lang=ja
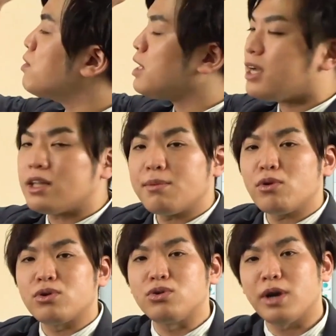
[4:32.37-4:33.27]
り仮名も
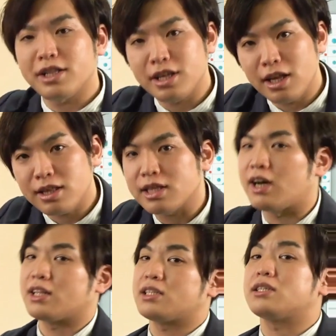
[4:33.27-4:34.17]
加えてねって
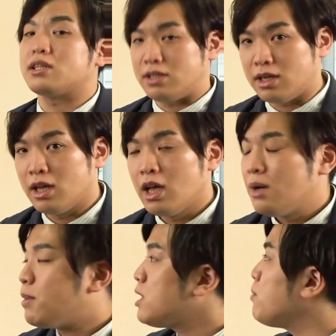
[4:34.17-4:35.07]
話です。
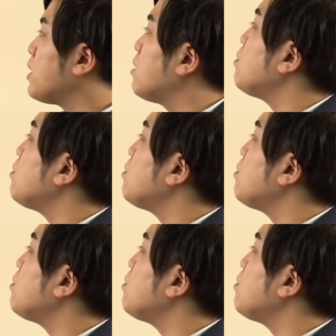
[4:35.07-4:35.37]
まあでもやる